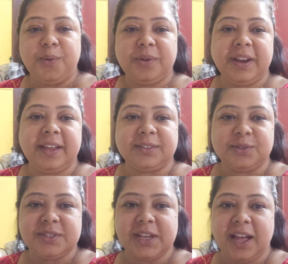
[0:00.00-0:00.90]
উঠে
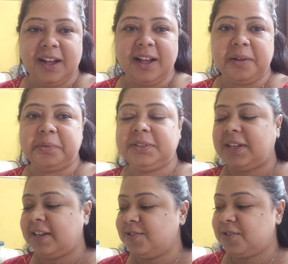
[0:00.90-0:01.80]
একটু চা খাবো
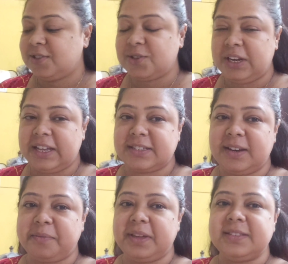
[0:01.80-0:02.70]
তাই জন্য চলে
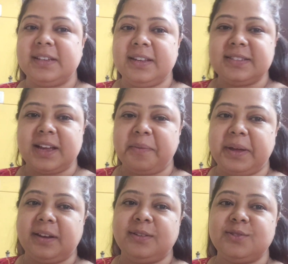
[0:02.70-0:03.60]
আসলাম কিচেনে চা
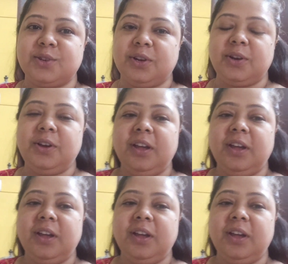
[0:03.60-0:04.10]
বানানোর জন্য